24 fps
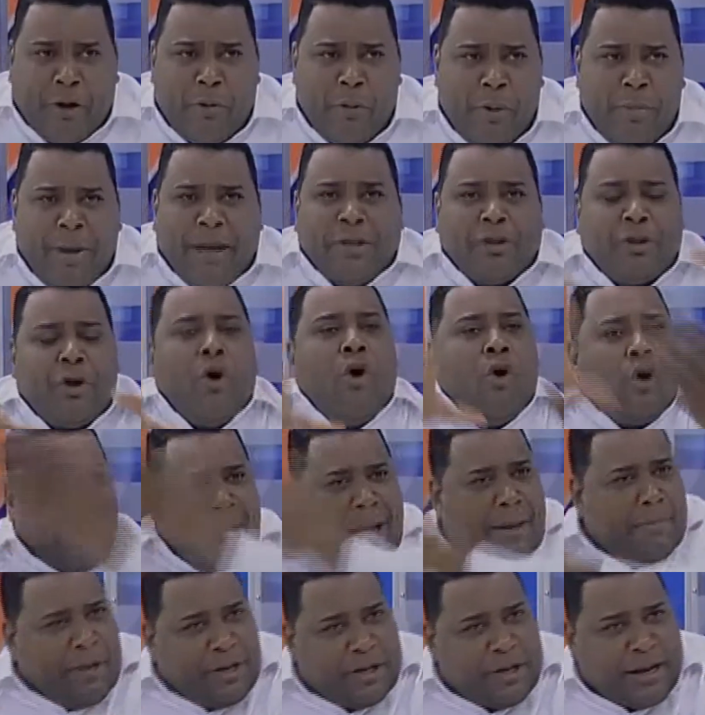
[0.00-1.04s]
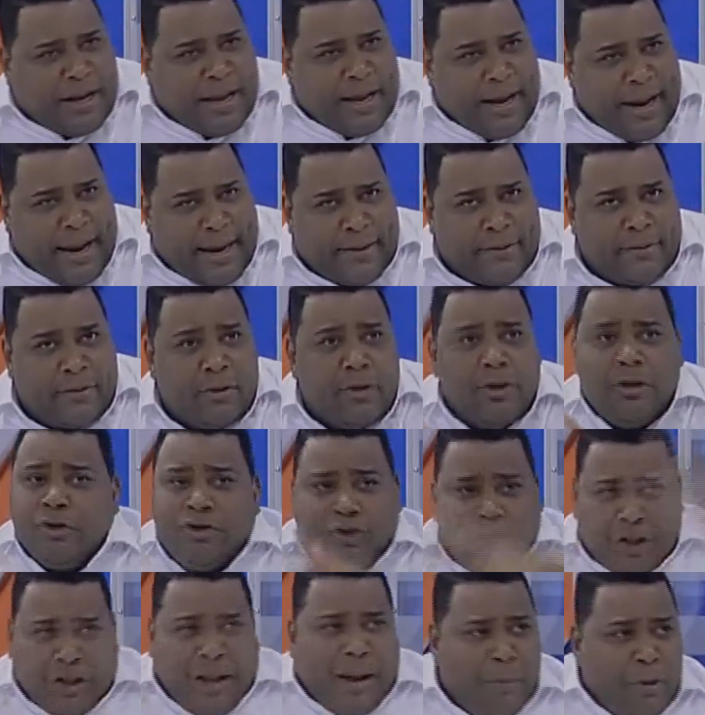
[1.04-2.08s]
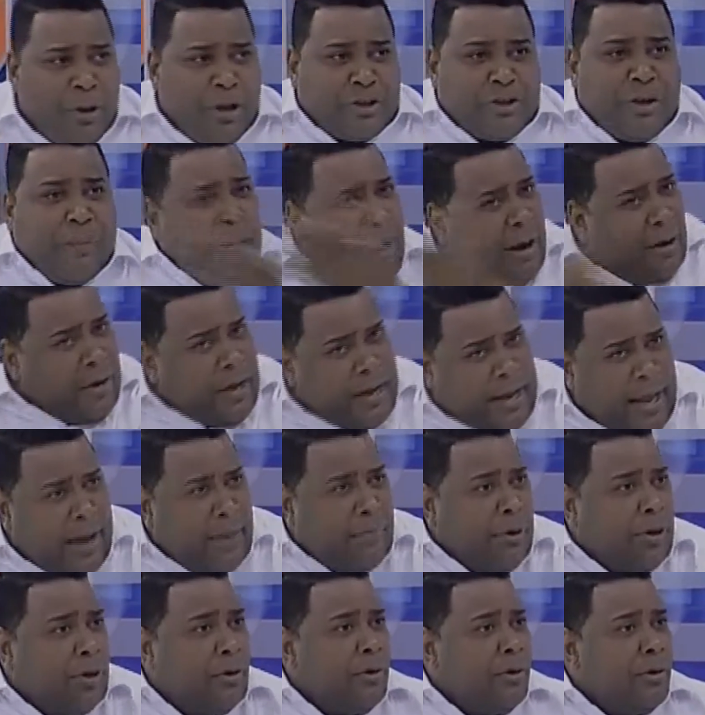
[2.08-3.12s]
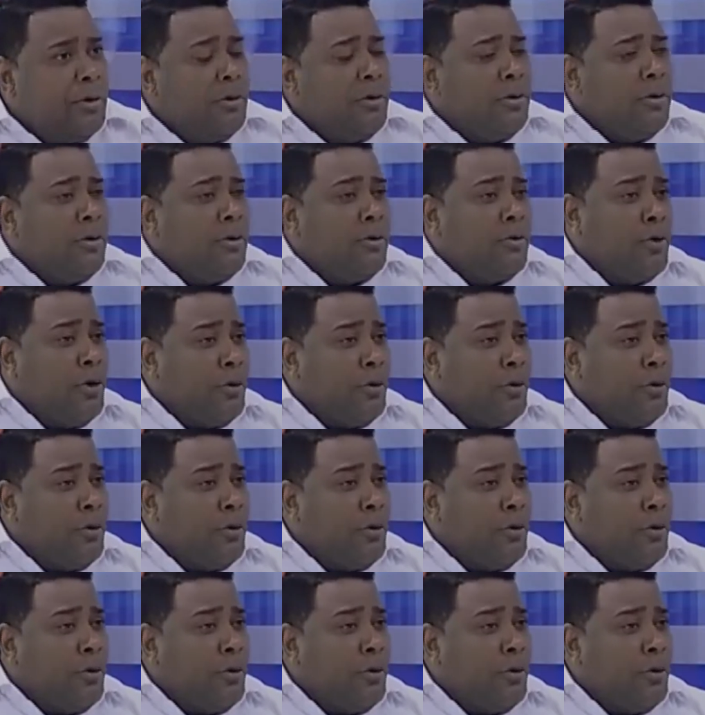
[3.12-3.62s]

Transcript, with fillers: un momento o cambien de canal. No, estamos no, No, no, no.